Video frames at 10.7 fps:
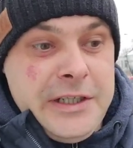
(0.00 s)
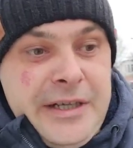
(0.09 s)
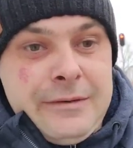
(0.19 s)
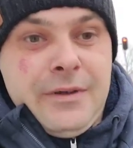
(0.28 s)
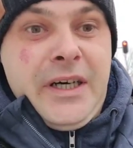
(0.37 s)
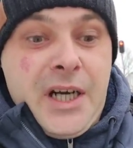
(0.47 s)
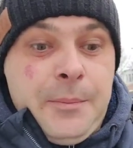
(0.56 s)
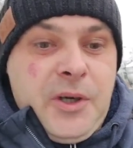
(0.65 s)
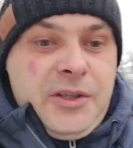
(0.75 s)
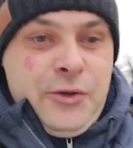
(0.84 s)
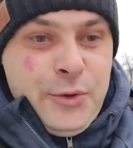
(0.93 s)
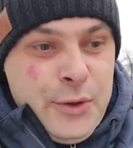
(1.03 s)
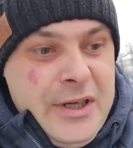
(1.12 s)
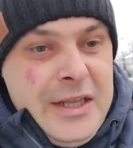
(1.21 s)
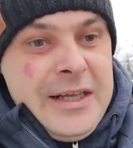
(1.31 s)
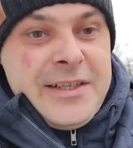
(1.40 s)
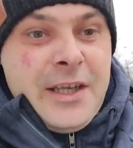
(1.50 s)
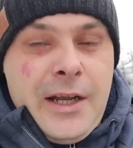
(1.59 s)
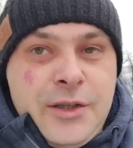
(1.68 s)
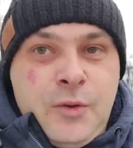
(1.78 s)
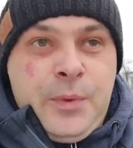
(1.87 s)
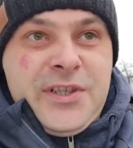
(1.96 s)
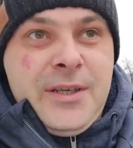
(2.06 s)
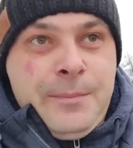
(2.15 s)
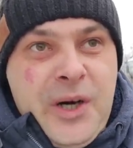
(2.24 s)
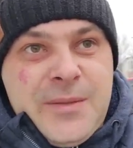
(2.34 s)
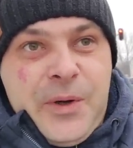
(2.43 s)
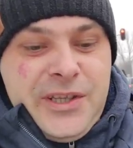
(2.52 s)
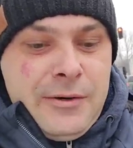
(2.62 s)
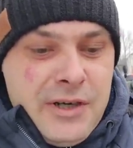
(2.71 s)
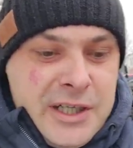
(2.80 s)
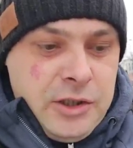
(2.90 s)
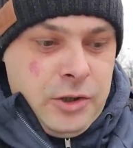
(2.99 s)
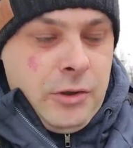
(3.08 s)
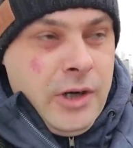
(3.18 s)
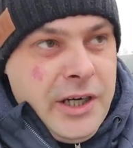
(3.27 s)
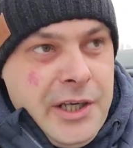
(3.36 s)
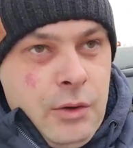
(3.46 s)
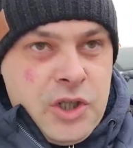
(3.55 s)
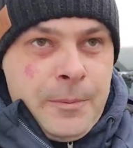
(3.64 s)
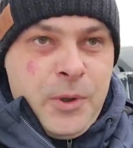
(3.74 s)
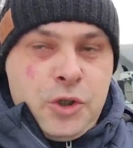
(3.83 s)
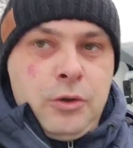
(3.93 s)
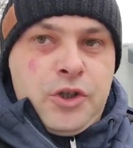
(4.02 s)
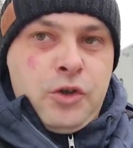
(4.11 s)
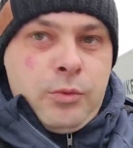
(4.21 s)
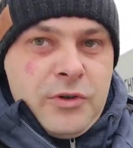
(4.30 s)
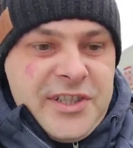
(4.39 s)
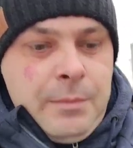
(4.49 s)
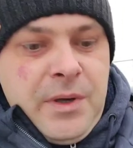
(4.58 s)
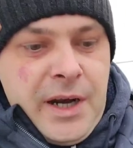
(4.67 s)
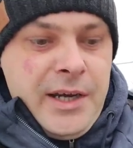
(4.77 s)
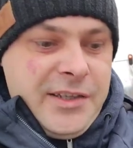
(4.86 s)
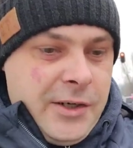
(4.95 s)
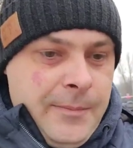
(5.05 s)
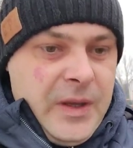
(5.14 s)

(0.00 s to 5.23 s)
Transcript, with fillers: когда в аэропорту сразу после паспортного контроля я уже пошел сумку забирать